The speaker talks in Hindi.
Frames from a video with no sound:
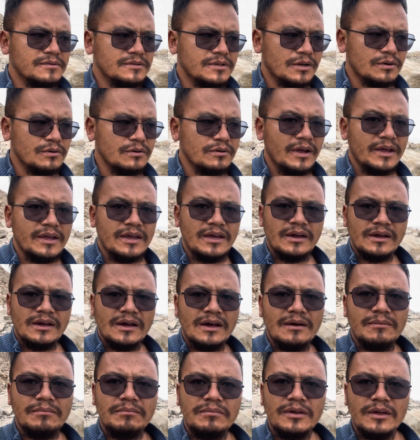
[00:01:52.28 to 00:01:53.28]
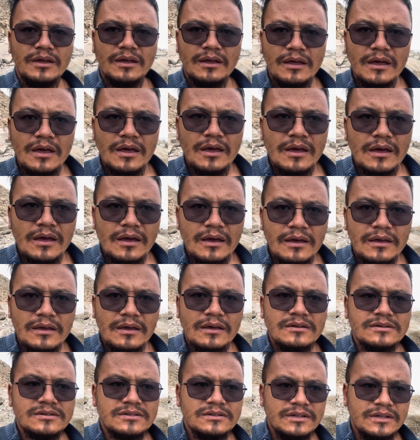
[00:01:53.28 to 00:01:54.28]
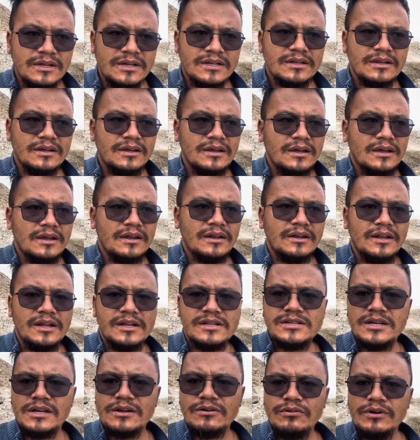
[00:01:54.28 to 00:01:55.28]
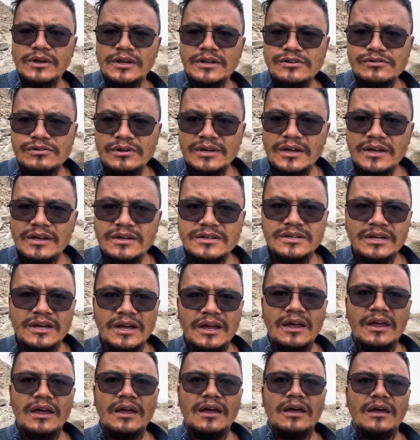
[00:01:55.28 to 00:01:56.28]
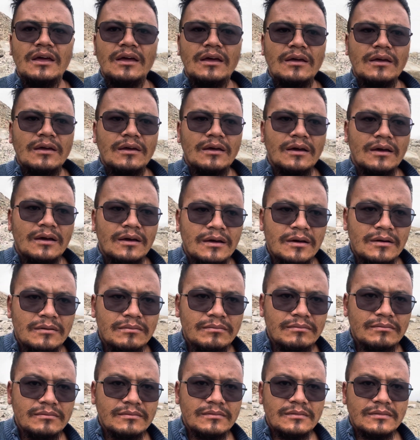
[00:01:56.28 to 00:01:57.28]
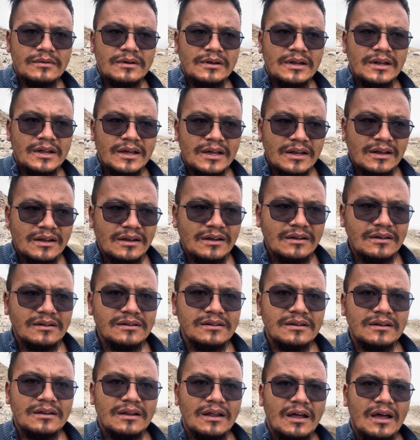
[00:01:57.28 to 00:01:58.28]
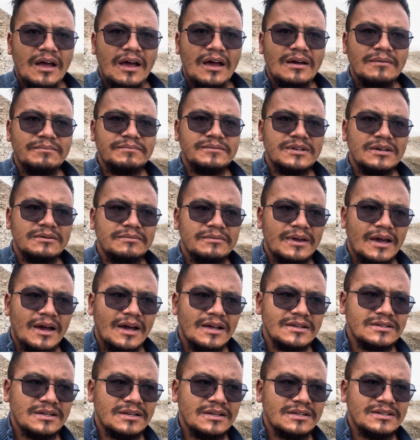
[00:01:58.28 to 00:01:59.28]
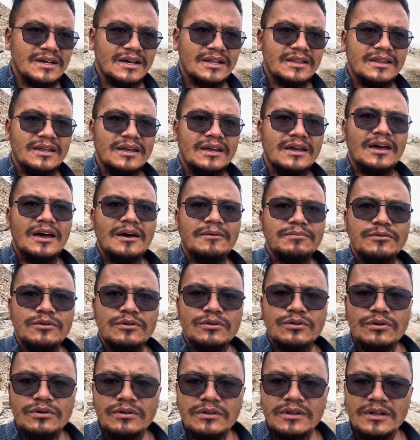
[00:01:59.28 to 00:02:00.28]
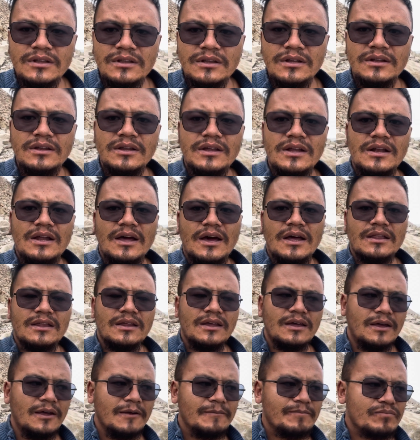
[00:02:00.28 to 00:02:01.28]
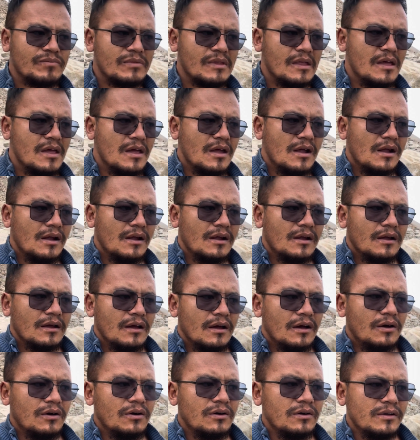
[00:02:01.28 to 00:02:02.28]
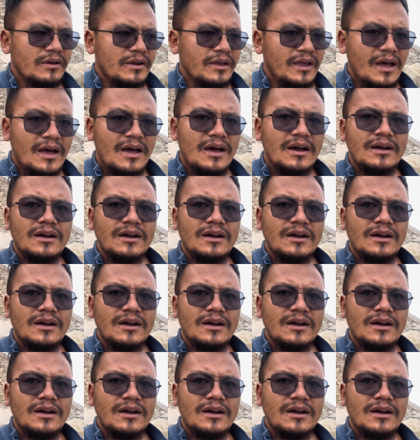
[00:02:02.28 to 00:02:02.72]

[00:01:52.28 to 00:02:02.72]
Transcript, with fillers: ज़रूर आइएगा इस ने, नेचर को एंजॉय कीजिए लेकिन आप जब यहाँ से जाते हैं आप तो दो तीन दिन के लिए आते हैं और यहाँ